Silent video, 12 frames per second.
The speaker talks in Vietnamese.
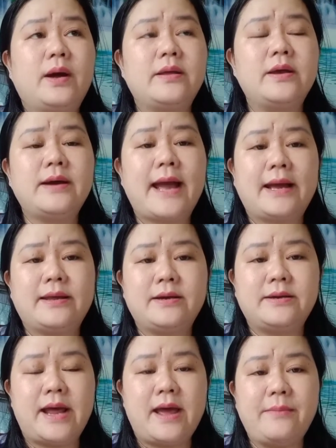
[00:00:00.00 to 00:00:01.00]
dư ăn
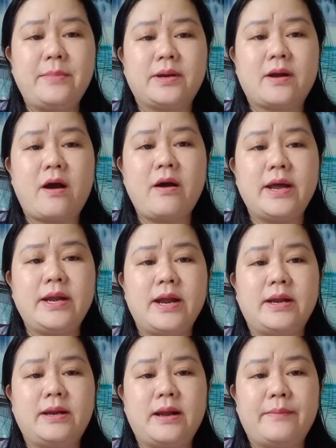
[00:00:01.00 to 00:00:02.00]
dư để mình có ý
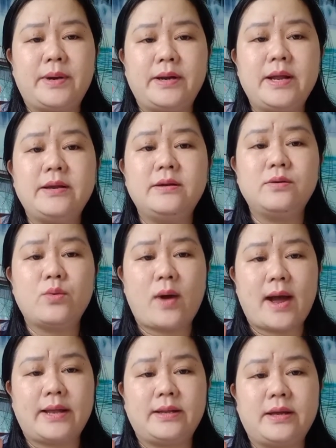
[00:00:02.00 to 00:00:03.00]
định là mình đi nước
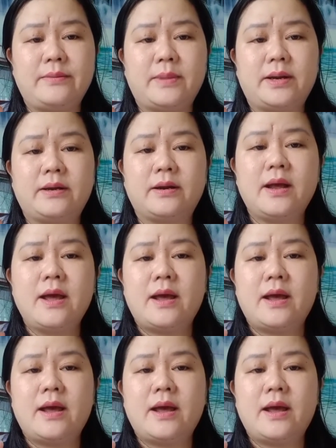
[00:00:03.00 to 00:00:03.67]
ngoài thì mình